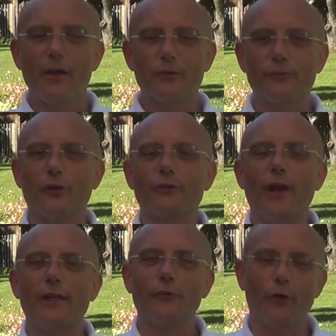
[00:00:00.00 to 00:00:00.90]
Grüß Gott zu
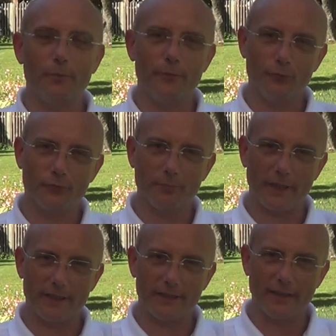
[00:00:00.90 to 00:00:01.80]
einer neuen
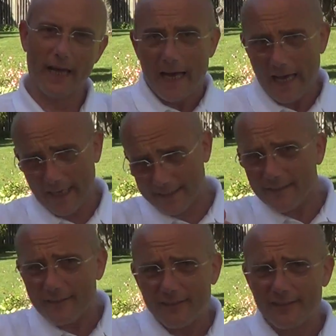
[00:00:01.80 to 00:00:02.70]
Minutenpredigt.
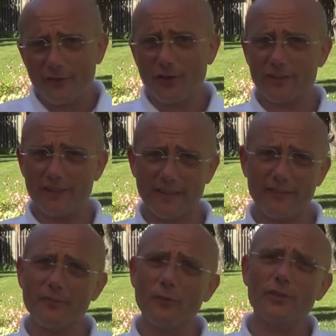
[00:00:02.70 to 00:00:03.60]
Erinnern Sie sich noch,
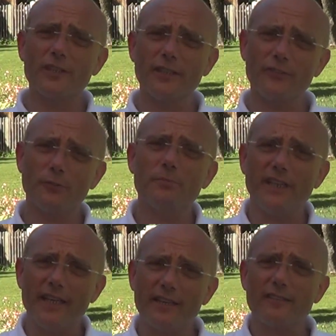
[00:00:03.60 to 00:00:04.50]
letzte Woche ging es um
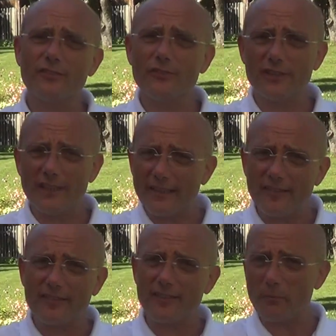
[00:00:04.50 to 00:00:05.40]
die Ersten und die
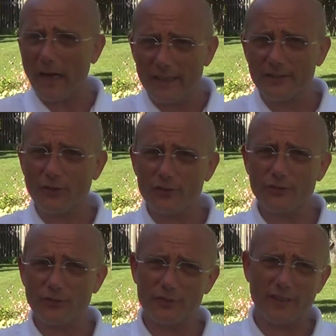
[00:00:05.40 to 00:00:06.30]
Letzten im Reich
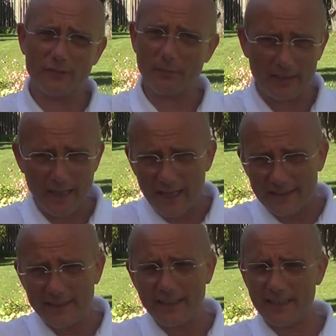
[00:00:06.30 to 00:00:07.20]
Gottes und dass man
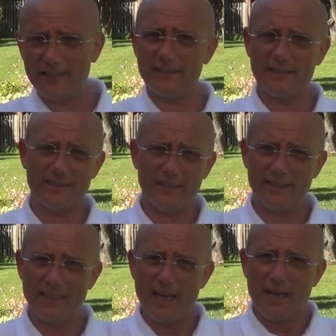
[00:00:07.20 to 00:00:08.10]
diejenigen,
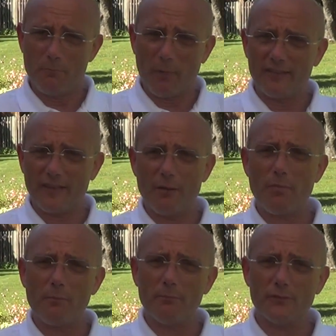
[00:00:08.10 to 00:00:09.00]
die man
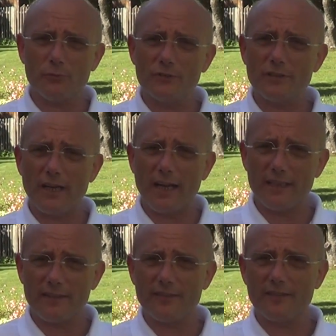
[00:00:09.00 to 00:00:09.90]
selber mitunter
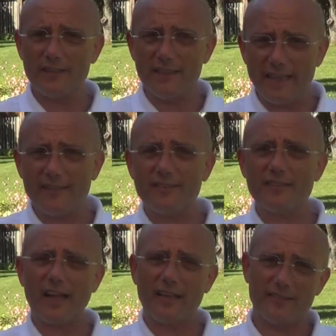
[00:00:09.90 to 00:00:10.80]
als die
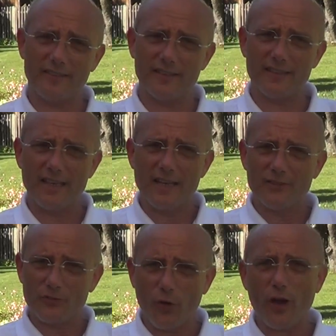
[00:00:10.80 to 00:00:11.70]
Letzten ansieht,
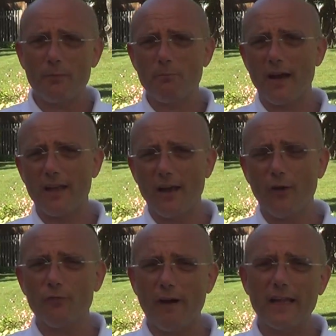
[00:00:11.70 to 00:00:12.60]
doch einmal
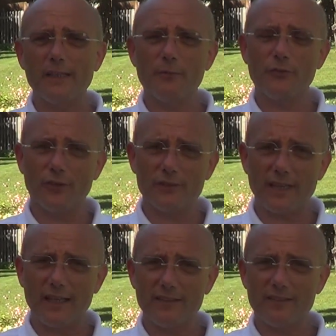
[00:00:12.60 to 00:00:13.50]
auch wahrnehmen
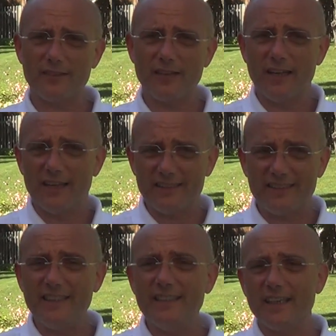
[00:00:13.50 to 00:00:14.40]
sollte als
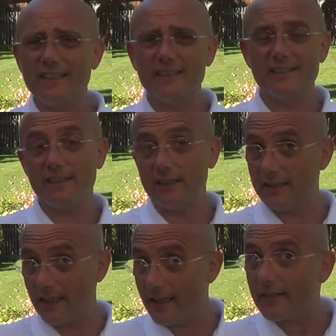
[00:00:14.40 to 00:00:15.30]
diejenigen,
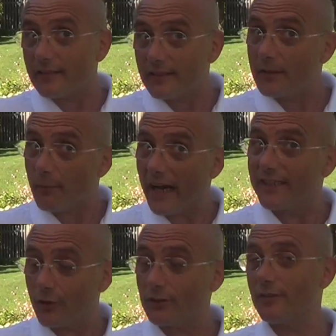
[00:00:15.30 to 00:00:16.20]
die die Ersten im
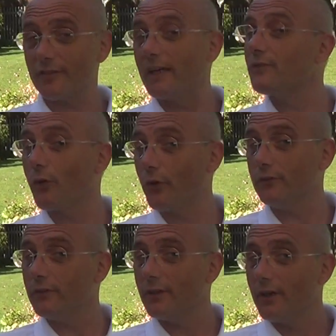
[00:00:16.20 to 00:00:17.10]
Reich Gottes sein
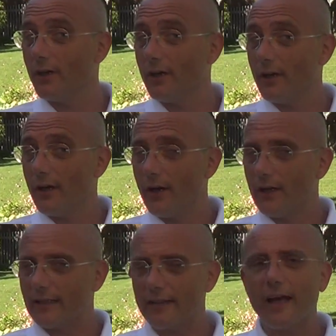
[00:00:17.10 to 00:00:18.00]
können.
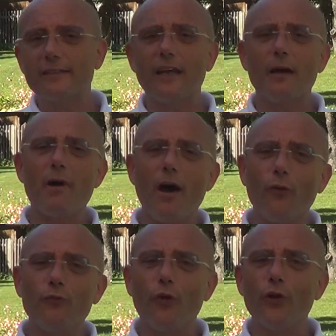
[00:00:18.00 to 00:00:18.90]
Das hat aber
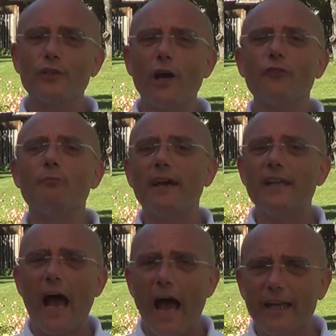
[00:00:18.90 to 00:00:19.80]
auch Folgen auf
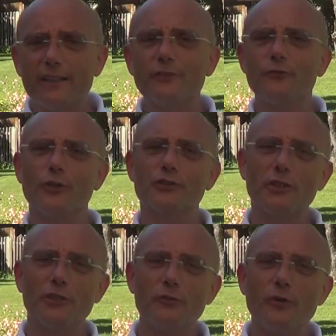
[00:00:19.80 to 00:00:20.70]
meine eigene
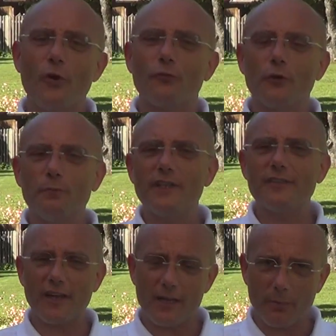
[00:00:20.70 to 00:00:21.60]
Vorstellung von mir
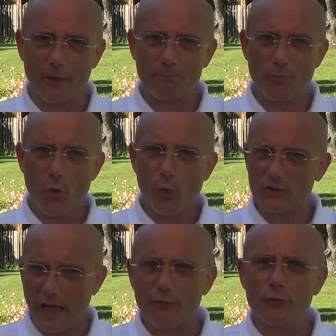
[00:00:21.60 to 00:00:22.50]
selber.
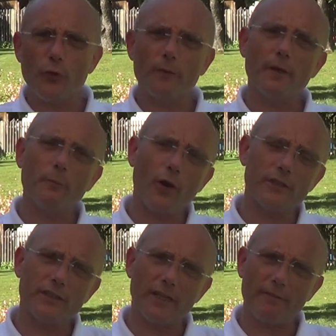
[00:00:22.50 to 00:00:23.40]
Und davon hören wir im
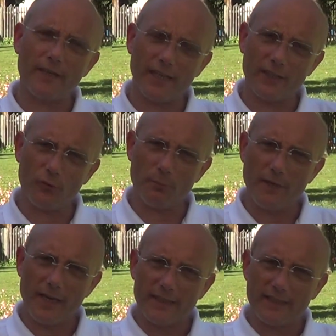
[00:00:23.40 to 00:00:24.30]
heutigen Evangelium.
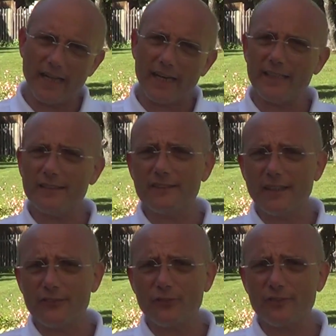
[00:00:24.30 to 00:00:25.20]
Denn da redet
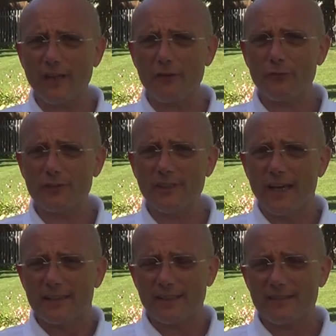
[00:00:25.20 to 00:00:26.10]
Jesus davon,
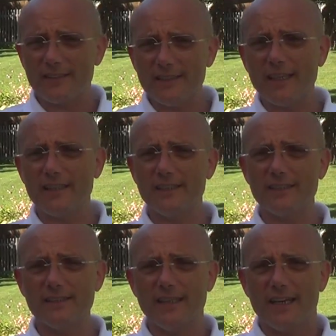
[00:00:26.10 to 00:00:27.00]
dass
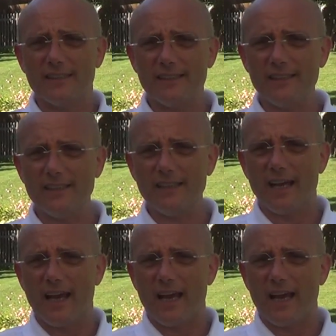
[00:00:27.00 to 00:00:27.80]
diejenigen, die